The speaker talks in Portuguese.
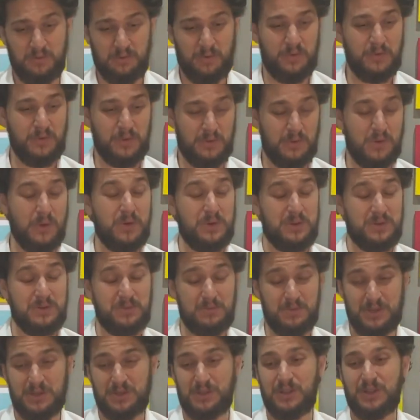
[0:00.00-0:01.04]
professores de
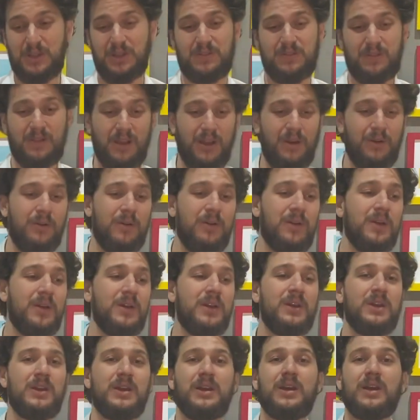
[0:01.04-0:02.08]
meditação,
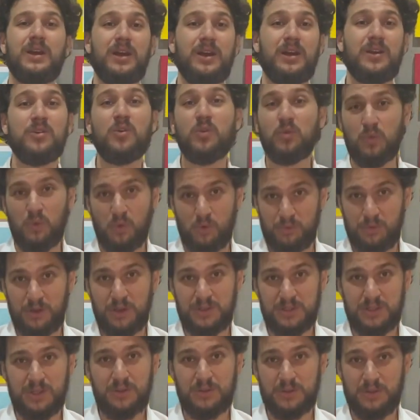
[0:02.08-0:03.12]
eh,
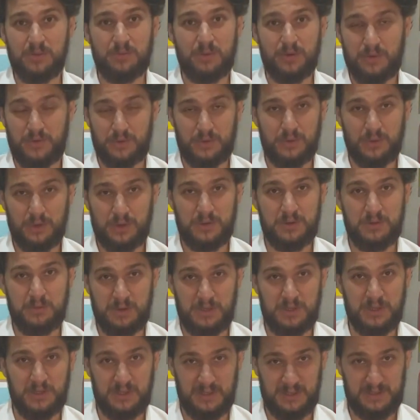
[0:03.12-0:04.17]
youtubers não são professores de
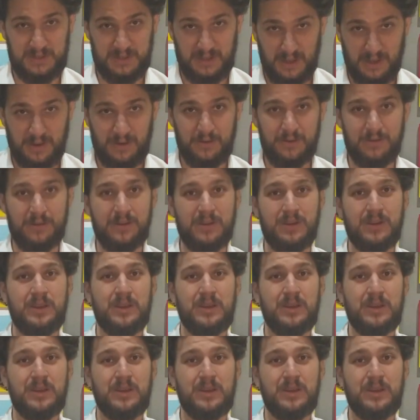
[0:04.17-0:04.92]
meditação.